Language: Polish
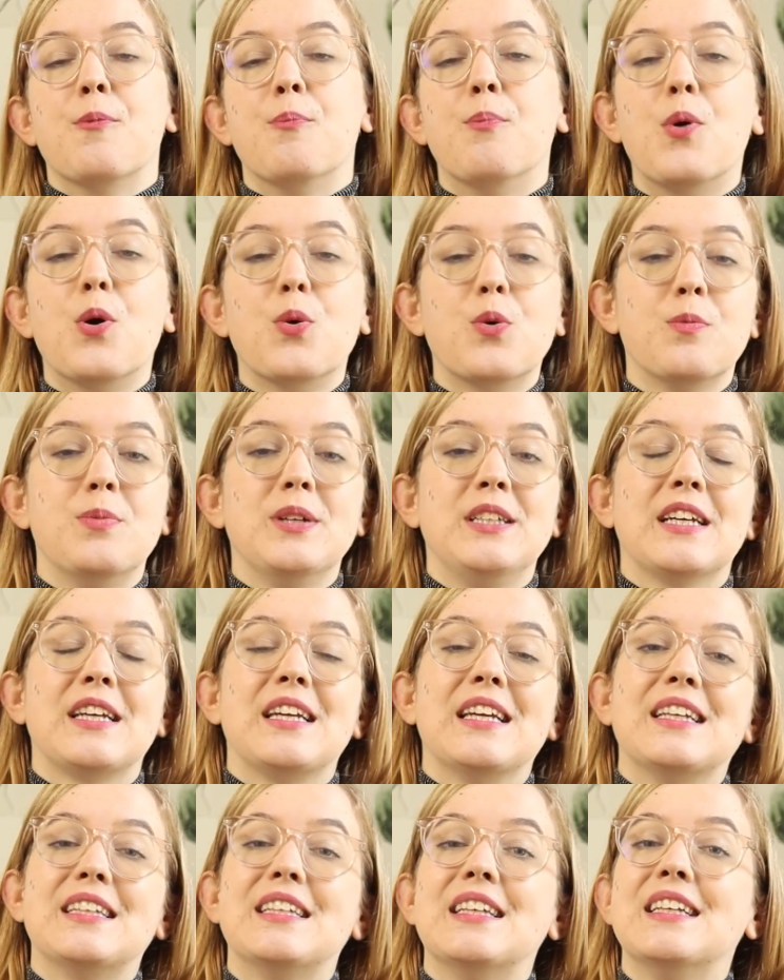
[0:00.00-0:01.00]
mogły być
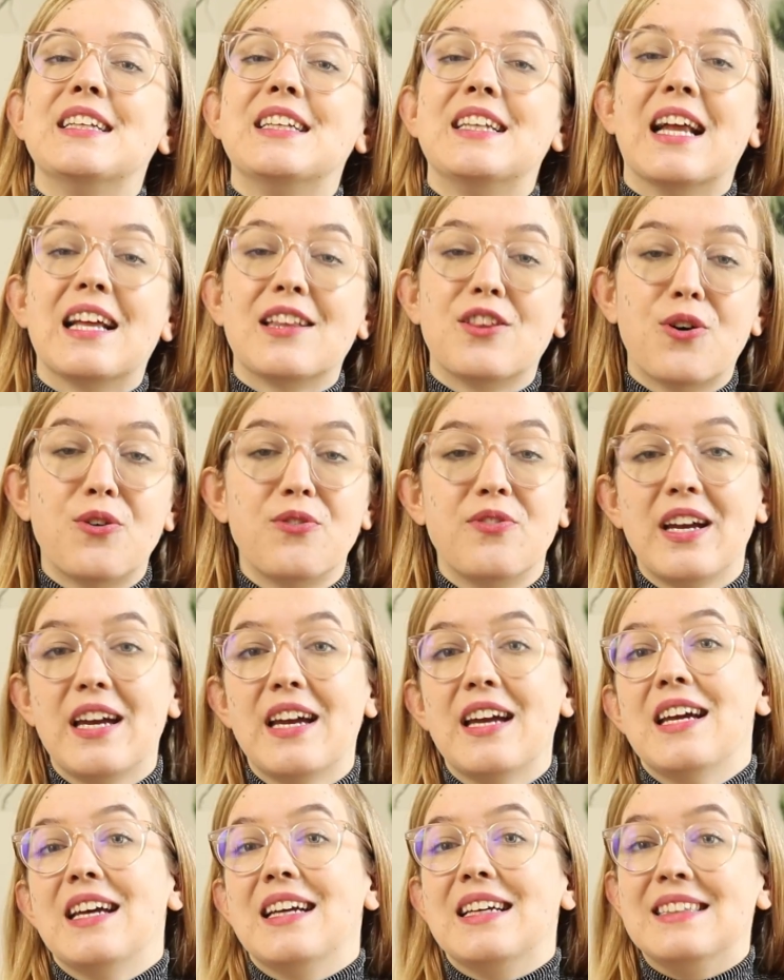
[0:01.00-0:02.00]
jakieś
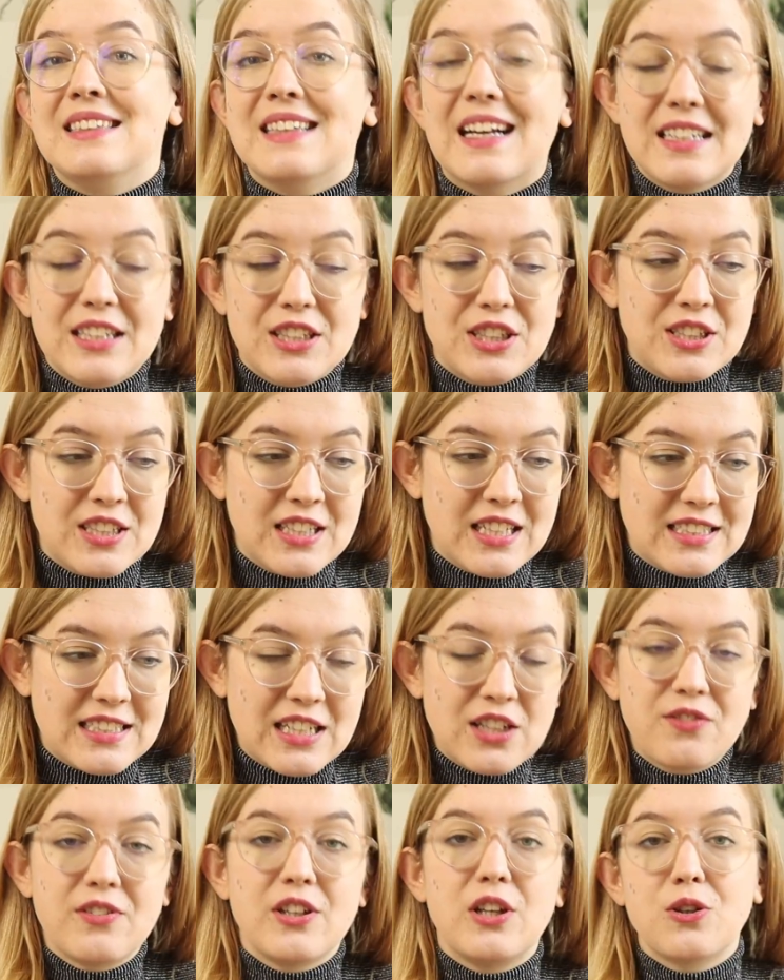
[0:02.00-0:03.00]
śladowe zanieczyszczenia,
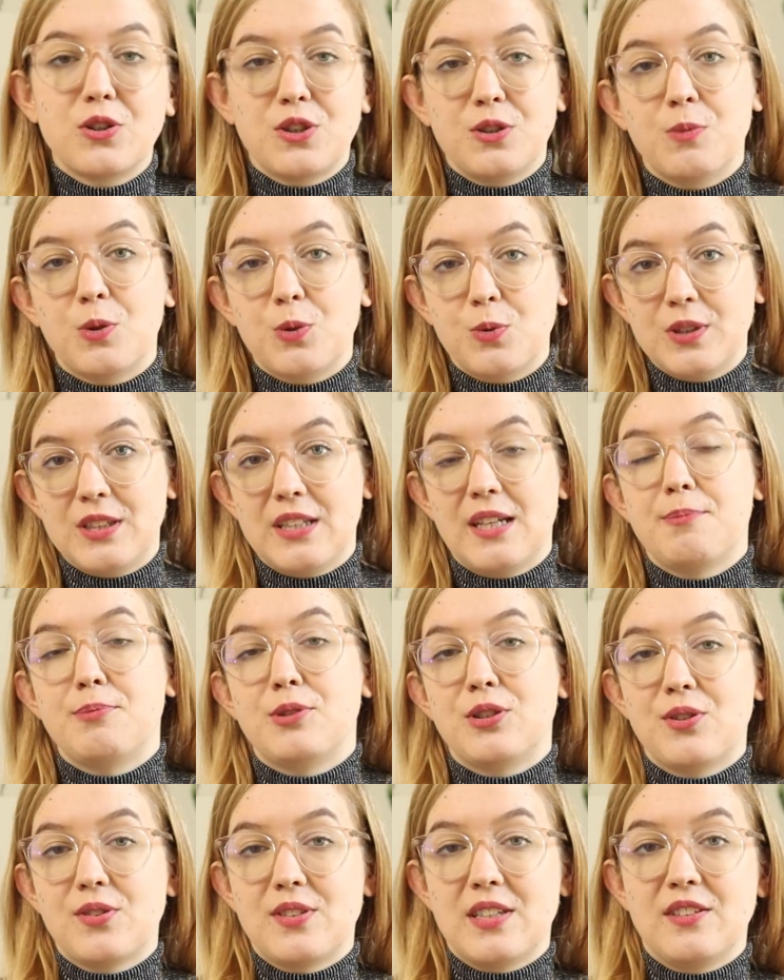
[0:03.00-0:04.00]
śladowe ilości mogły się
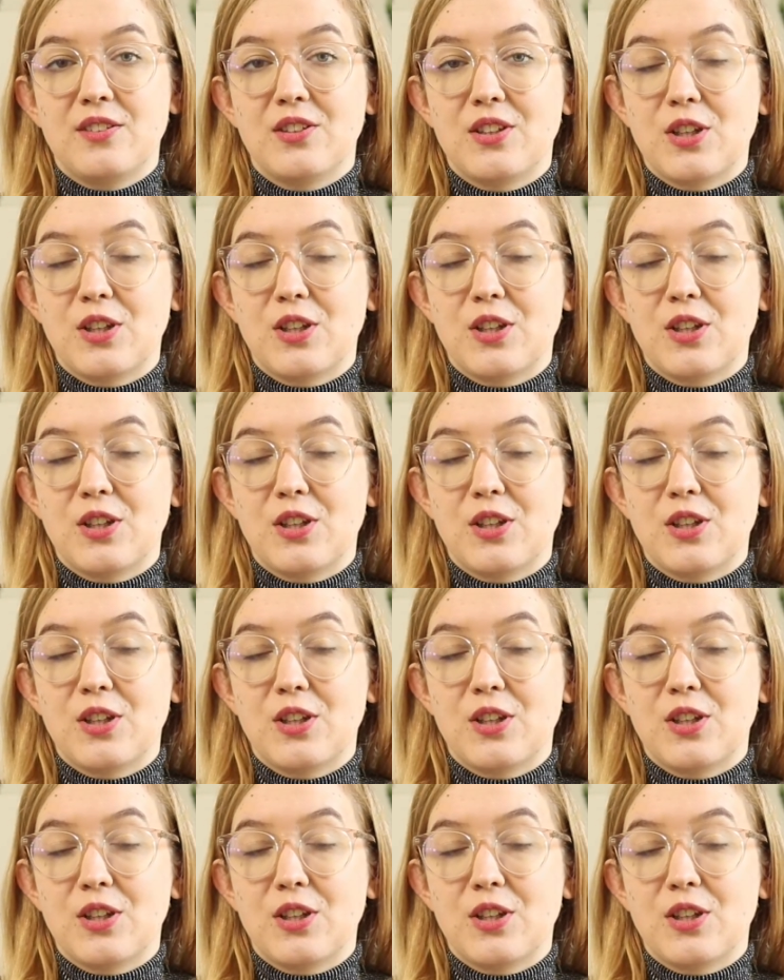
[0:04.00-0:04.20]
przedostać